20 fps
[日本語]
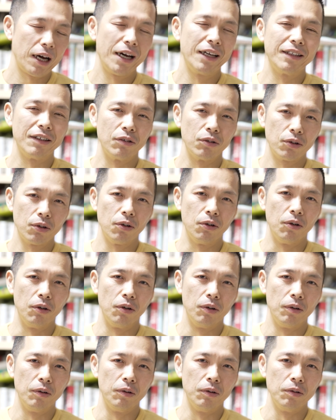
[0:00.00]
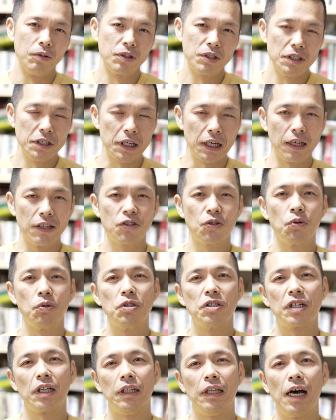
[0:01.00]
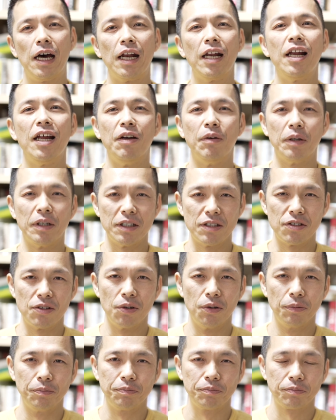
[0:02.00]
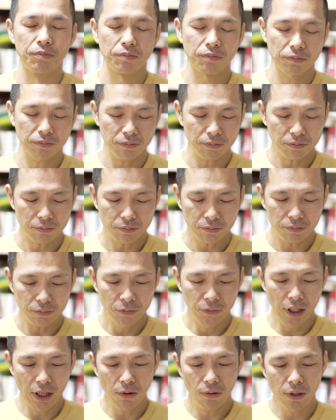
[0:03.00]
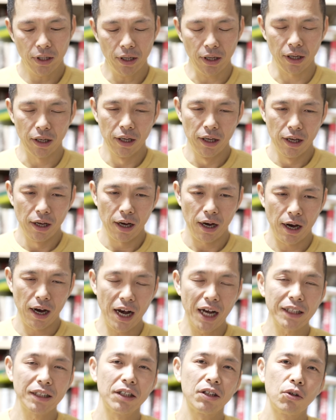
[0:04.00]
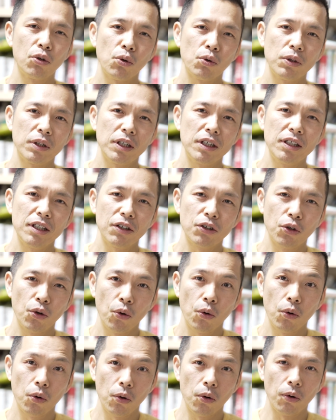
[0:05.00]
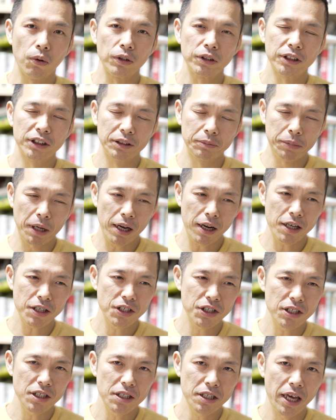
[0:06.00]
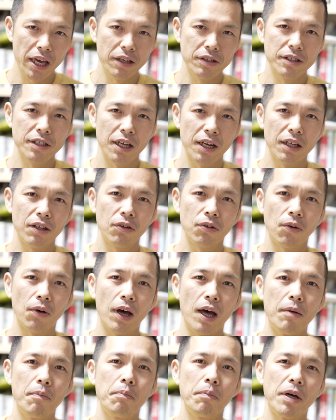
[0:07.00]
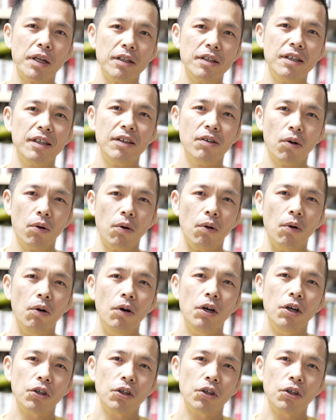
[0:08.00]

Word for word: えてるとちんけな思考にしかならないわけですよ。なので圧倒的な競合素晴らしいエクセレントカンパニーを